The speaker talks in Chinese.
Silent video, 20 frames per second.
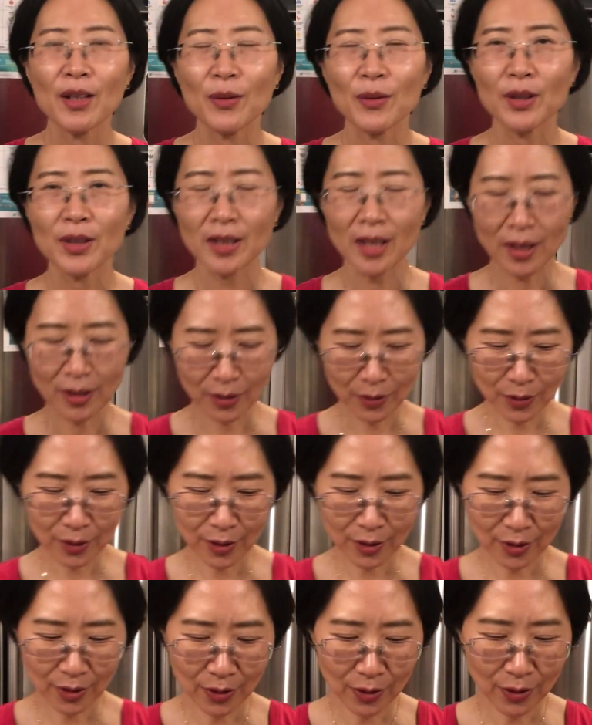我上周的
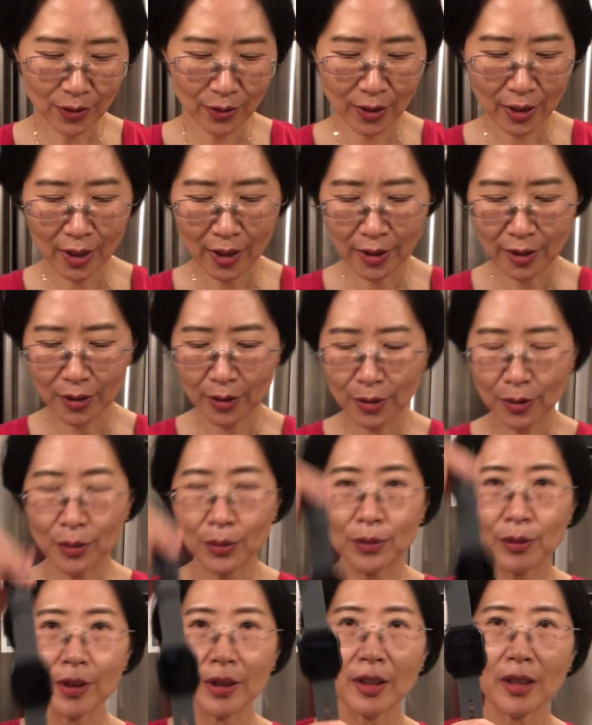时候开始
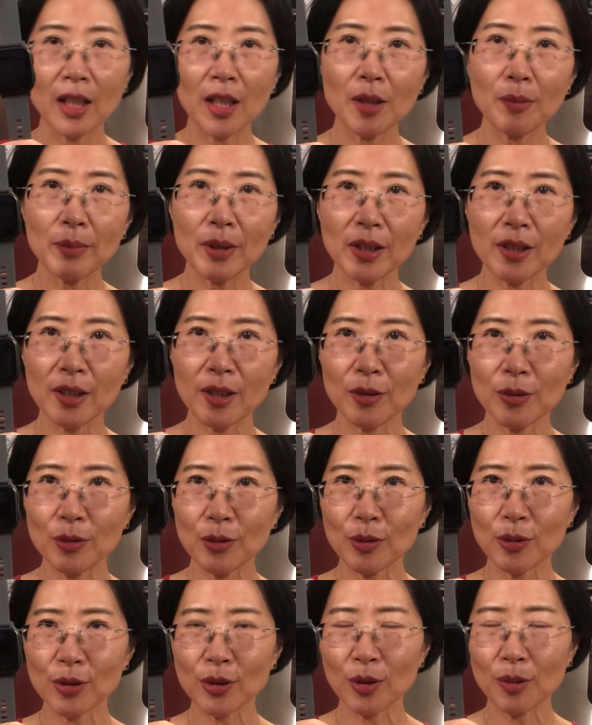用 Garmin 的运
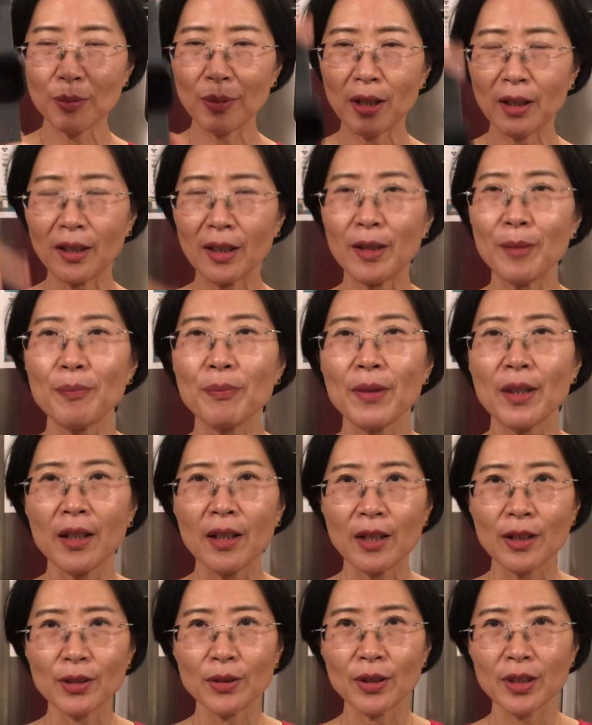动手表了，
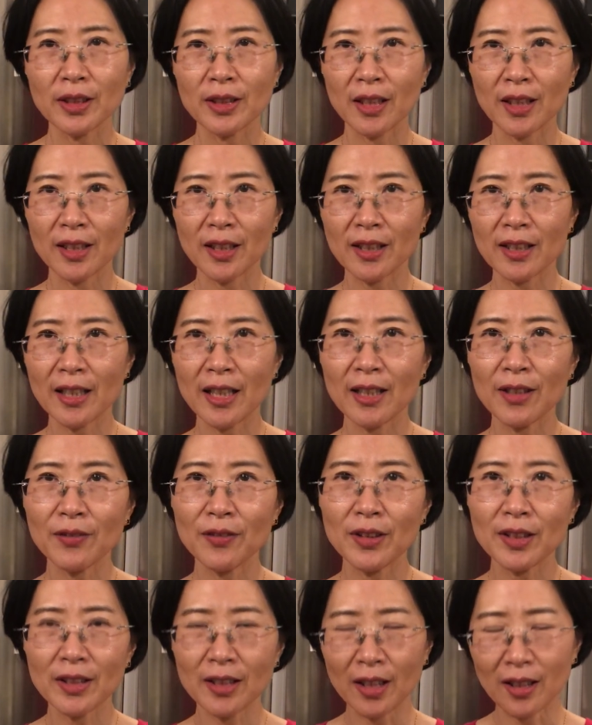所以想跟大家
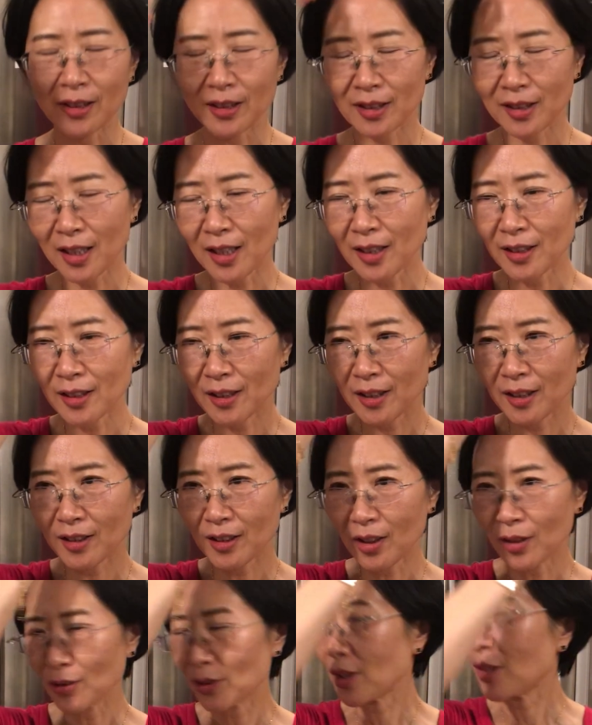分享一下，也
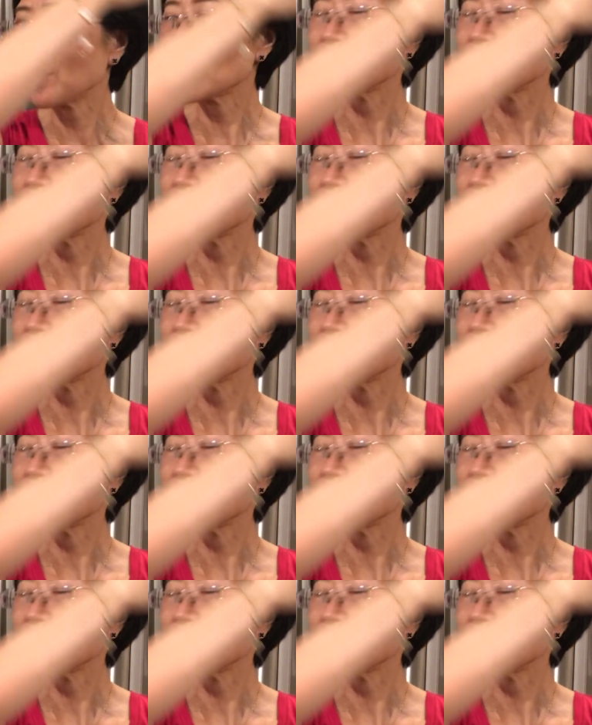讨教